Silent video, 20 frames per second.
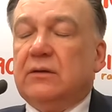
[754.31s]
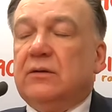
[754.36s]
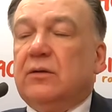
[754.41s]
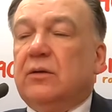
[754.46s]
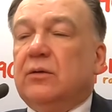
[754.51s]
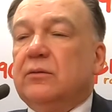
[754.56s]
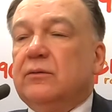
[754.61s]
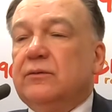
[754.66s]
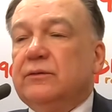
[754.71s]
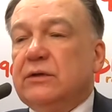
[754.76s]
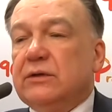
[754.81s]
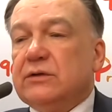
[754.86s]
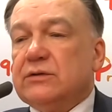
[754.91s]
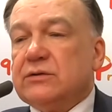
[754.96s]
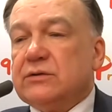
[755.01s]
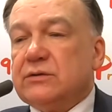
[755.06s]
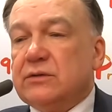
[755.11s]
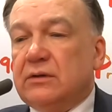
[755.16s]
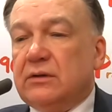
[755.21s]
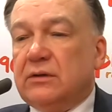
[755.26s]
to
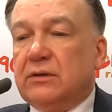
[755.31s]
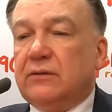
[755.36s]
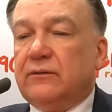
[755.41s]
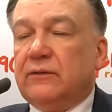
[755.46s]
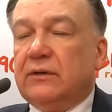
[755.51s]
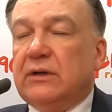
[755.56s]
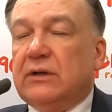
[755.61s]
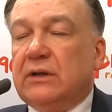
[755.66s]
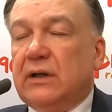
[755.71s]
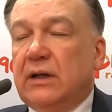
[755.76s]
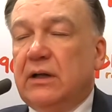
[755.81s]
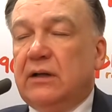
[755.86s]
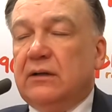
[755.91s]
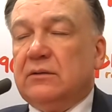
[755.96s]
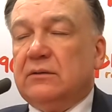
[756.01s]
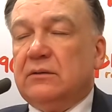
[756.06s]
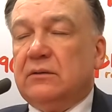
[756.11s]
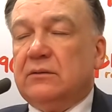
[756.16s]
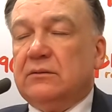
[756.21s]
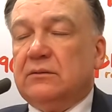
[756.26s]
również e, wielka
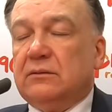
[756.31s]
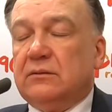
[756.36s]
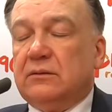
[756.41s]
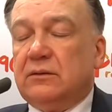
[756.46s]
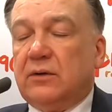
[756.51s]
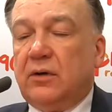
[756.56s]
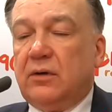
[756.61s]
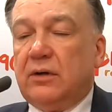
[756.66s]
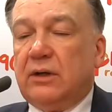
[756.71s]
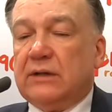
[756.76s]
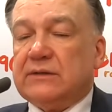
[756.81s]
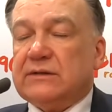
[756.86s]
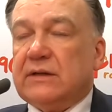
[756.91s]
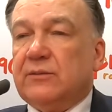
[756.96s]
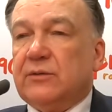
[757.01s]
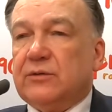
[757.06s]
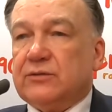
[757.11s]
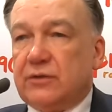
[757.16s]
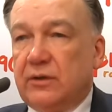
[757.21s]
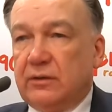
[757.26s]
e, rola
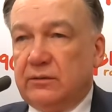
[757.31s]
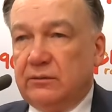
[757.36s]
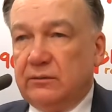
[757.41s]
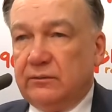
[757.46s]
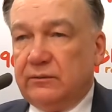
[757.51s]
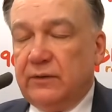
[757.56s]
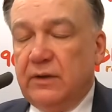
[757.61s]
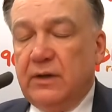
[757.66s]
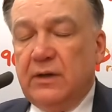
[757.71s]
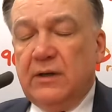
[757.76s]
samorządów.